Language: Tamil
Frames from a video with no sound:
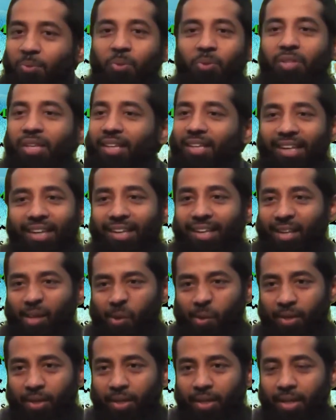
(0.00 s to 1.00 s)
வந்து முஸ்லீம்களே
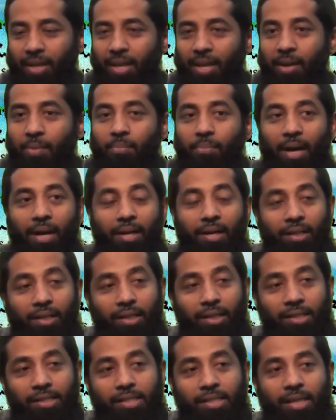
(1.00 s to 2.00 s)
அல்ல
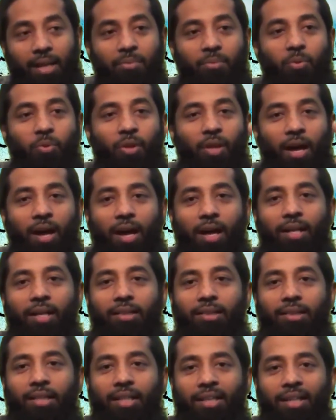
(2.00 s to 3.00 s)
மனித
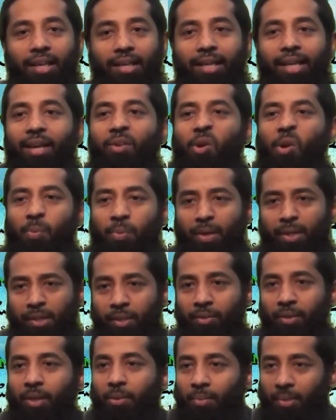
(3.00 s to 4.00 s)
சமுதாயத்தையே கேவலப்படுத்த
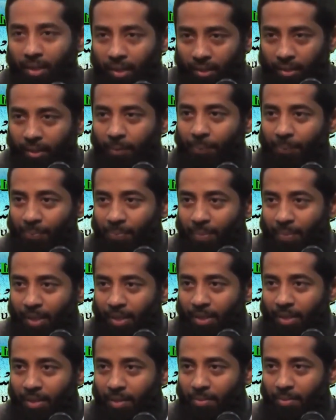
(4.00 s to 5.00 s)
வேண்டும் என்றதான்
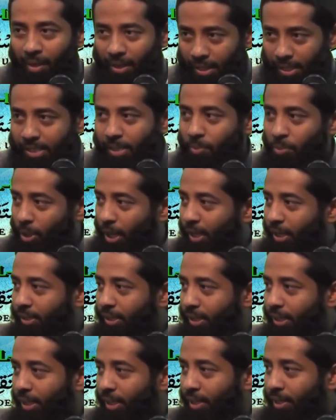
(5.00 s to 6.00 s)
மனித
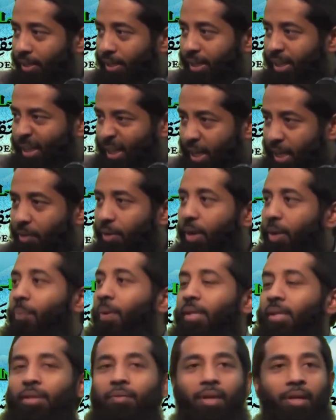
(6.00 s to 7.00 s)
சமுதாயத்தையே
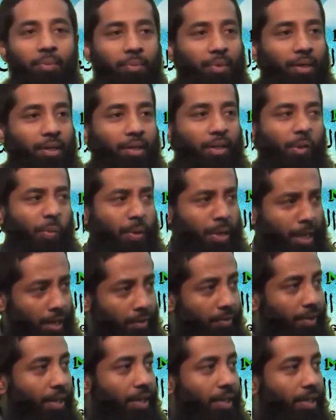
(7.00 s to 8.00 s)
கேவலப்படுத்த வேண்டும் என்றதாம்
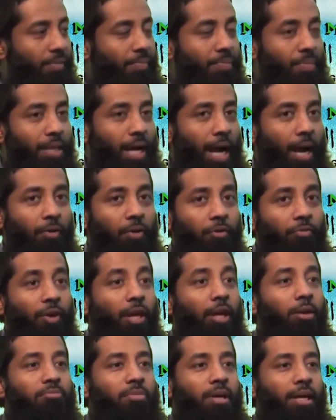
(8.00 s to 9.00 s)
எனவே அவன்
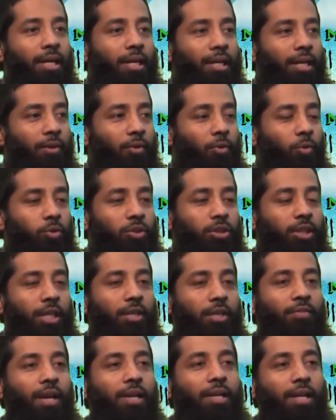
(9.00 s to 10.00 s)
வெறுமனே
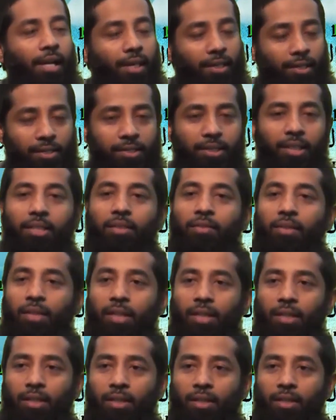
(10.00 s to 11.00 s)
ஒத்தனை வழிகெடுக்க
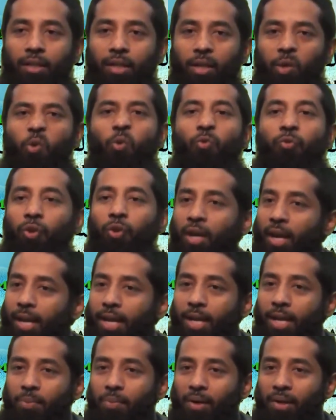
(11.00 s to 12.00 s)
செய்துவிட்டு குஃபுரில்
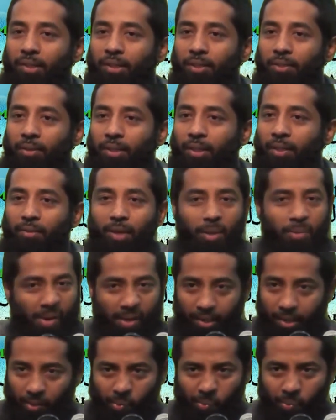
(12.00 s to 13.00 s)
ஈடுபடுத்தி விட்டு விட
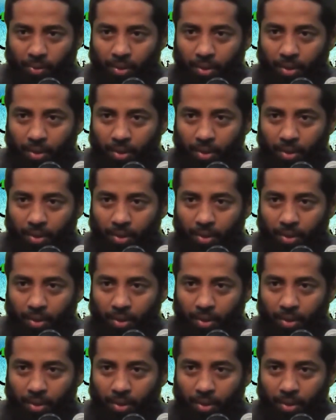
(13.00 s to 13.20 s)
மாட்டான்